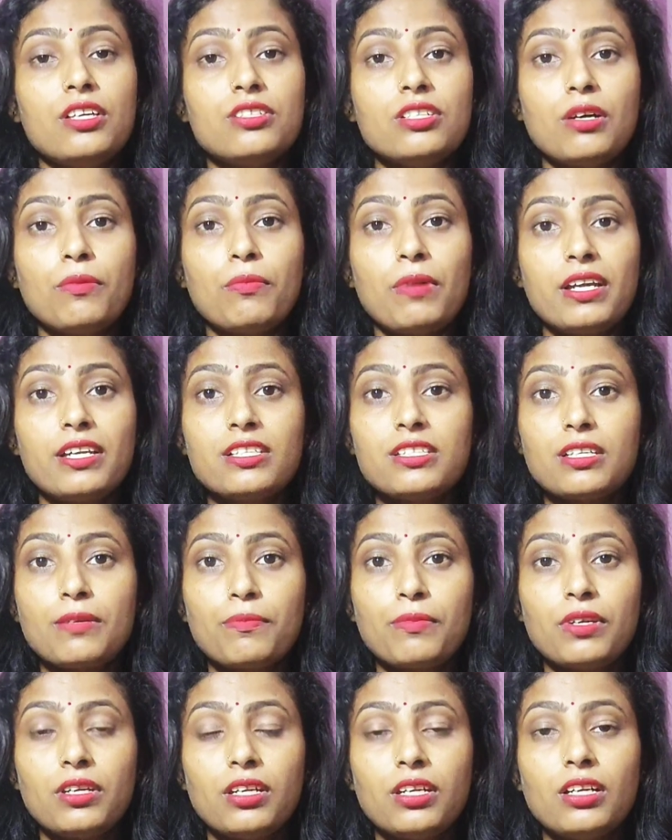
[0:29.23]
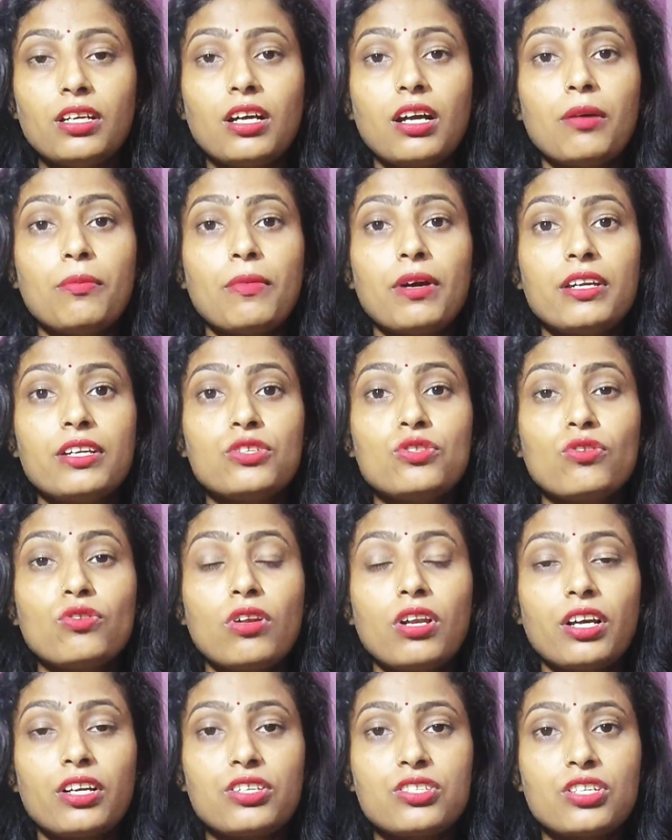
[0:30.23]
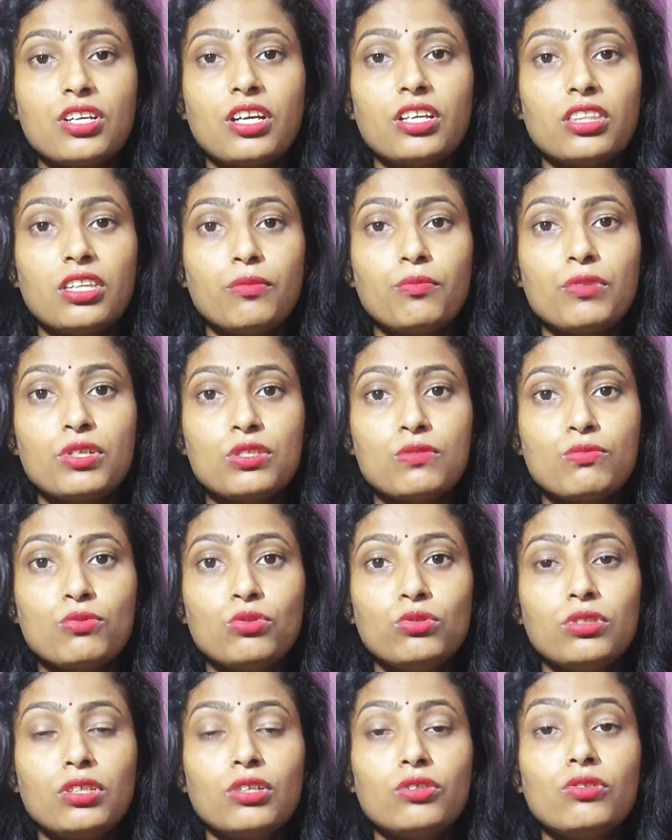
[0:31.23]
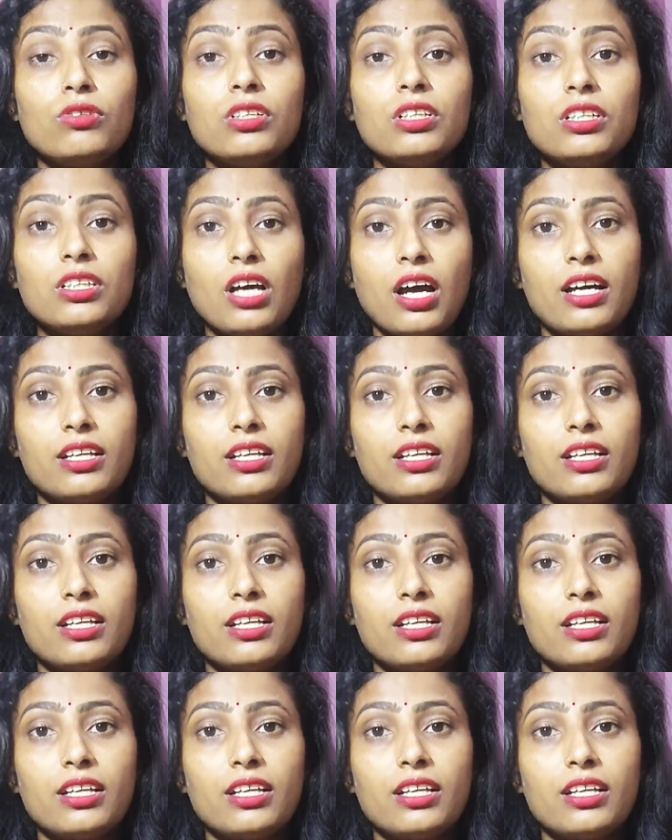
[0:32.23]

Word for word: जब हमारे सपने हमारे जो लक्ष्य है इतने मजबूत है तो नींद